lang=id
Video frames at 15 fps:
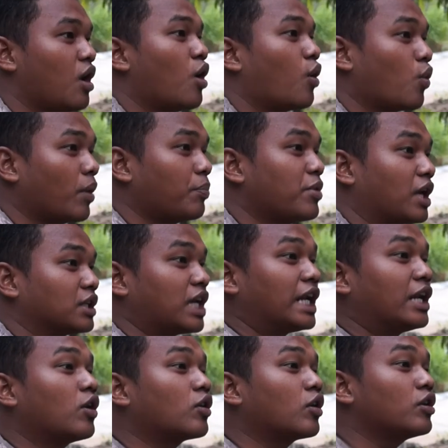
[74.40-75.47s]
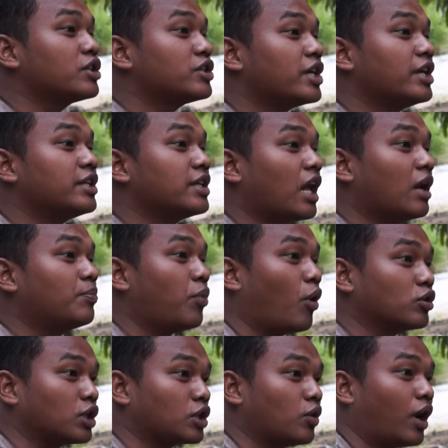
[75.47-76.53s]
kue biasanya di sinyal
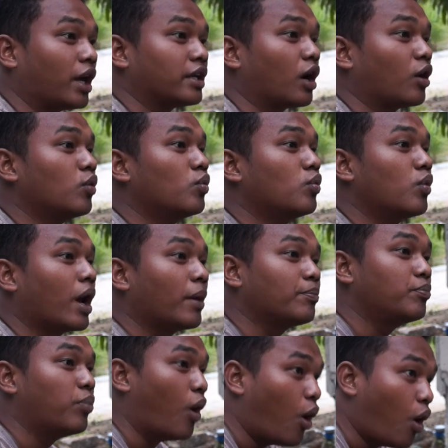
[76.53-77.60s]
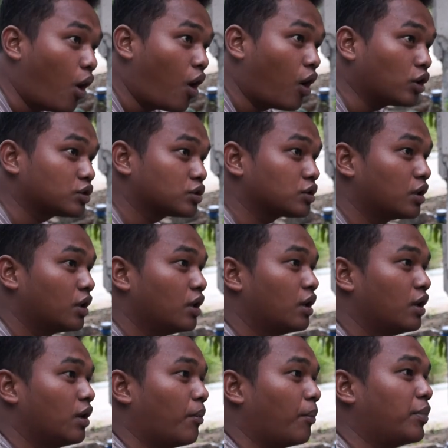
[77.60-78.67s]
bos atau kayak kue bos
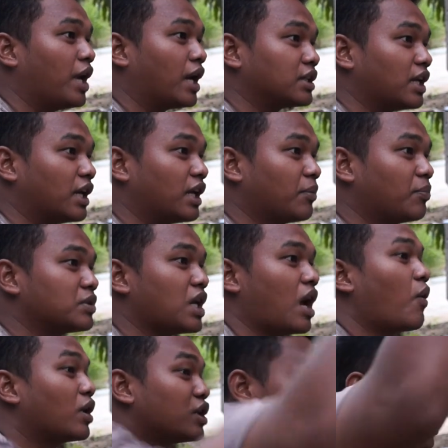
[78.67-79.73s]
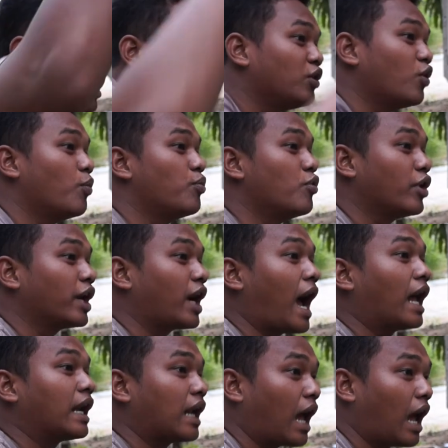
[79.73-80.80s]
biasanya pesawat sing dihubungi
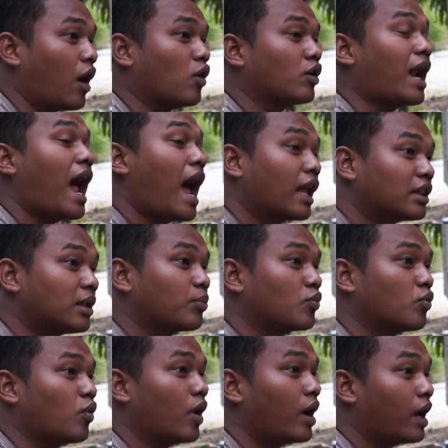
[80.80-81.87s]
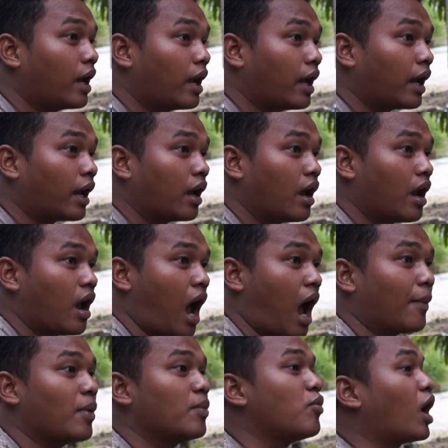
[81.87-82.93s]
karena orang aktif kue
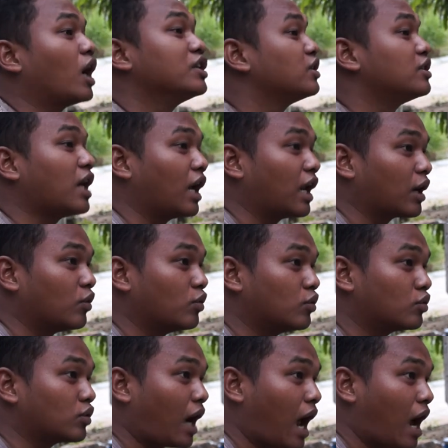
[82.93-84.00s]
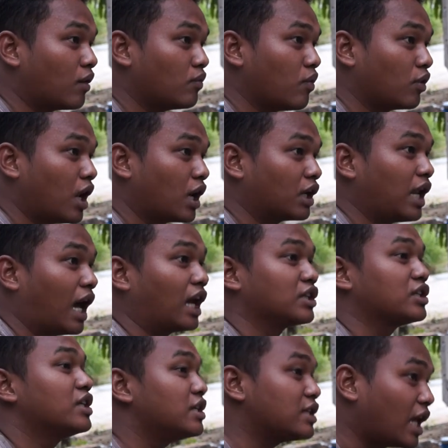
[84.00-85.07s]
apa bukan sinyalnya kurang wong lagi laka
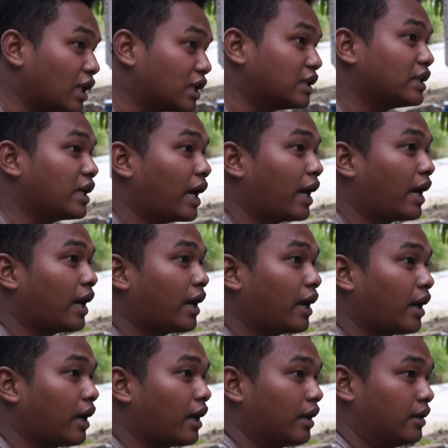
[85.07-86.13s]
sinyal kie